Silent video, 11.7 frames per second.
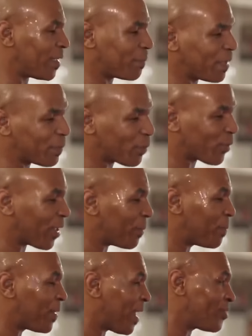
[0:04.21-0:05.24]
как говорится, иногда
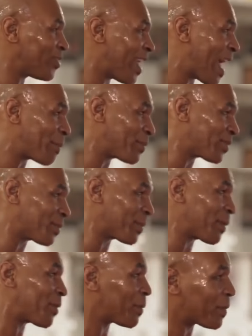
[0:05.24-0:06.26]
вы можете
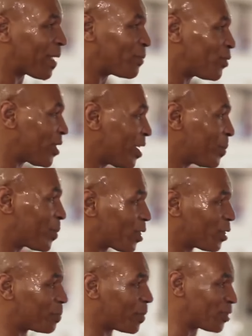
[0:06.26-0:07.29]
восстановиться после тяжелого
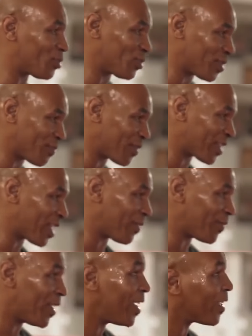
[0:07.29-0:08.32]
удара, а иногда
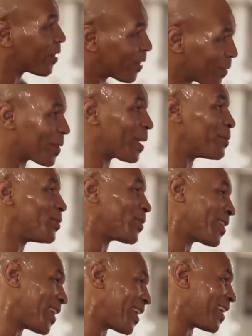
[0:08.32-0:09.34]
нет.
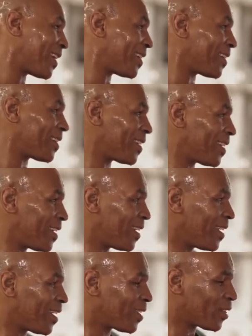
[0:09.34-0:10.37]
В этом вся
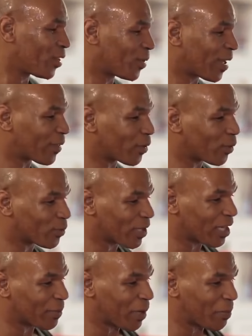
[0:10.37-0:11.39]
фишка бокса, в
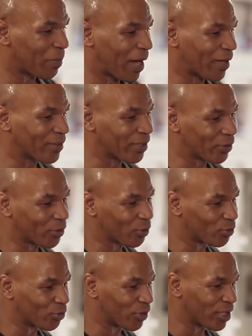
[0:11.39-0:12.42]
том, что он такой
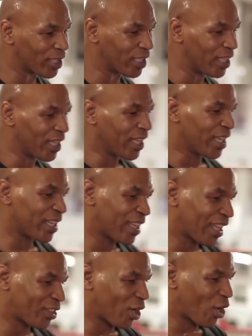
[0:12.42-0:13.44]
непредсказуемый. Тебя
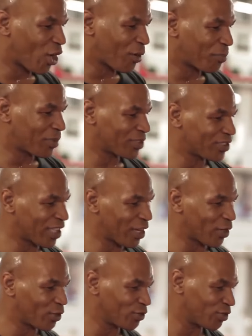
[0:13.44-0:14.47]
нокаутирует не
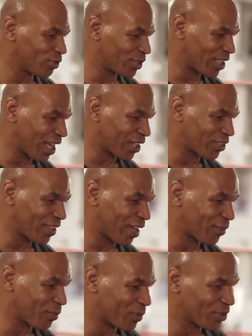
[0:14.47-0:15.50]
тяжелый удар, а тот,
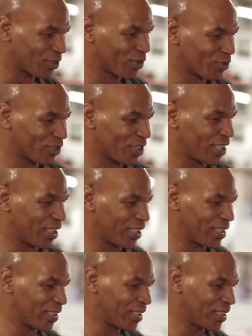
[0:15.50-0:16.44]
которого ты не увидел.